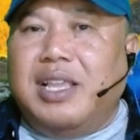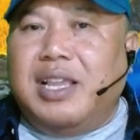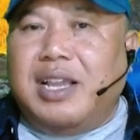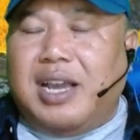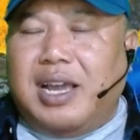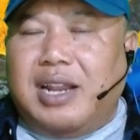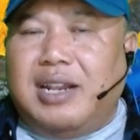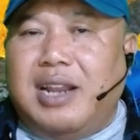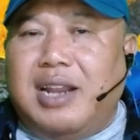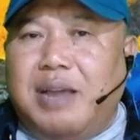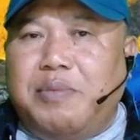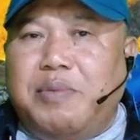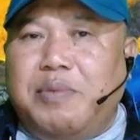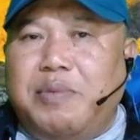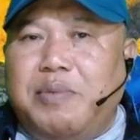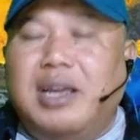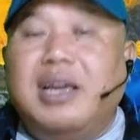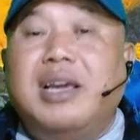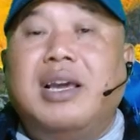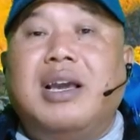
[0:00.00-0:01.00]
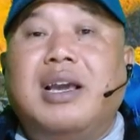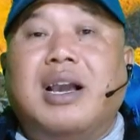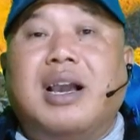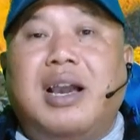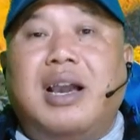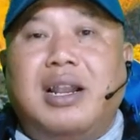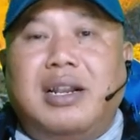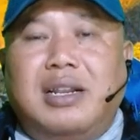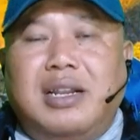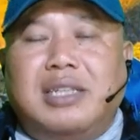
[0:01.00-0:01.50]
Karena apa?
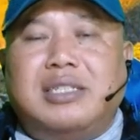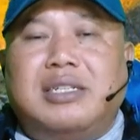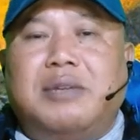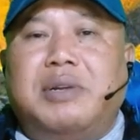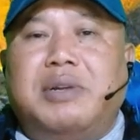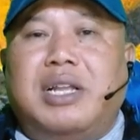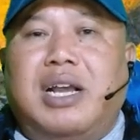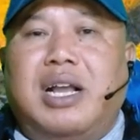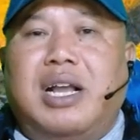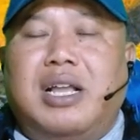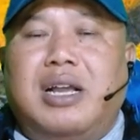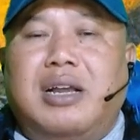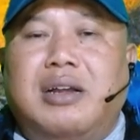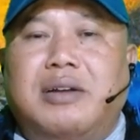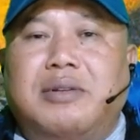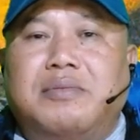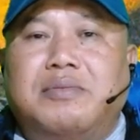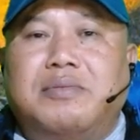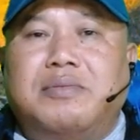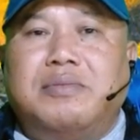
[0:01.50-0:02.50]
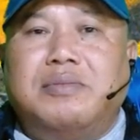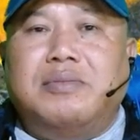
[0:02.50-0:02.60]
Karena sahabat alam